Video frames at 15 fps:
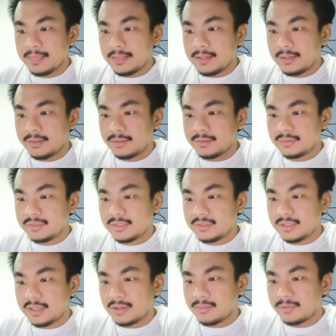然后接
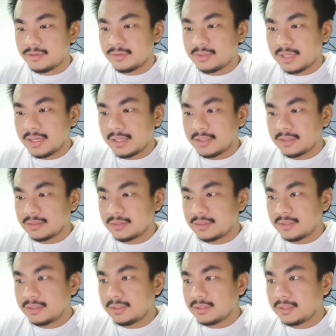下来我们就看
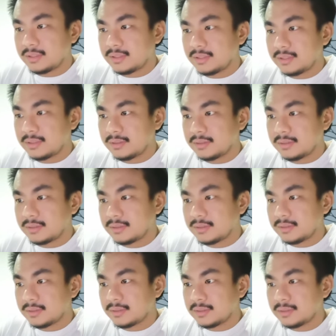这一个
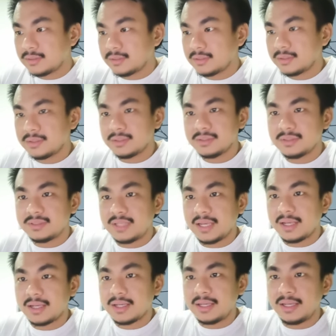Z
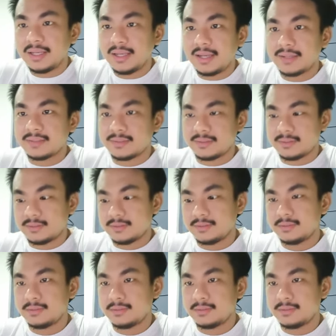K S，Z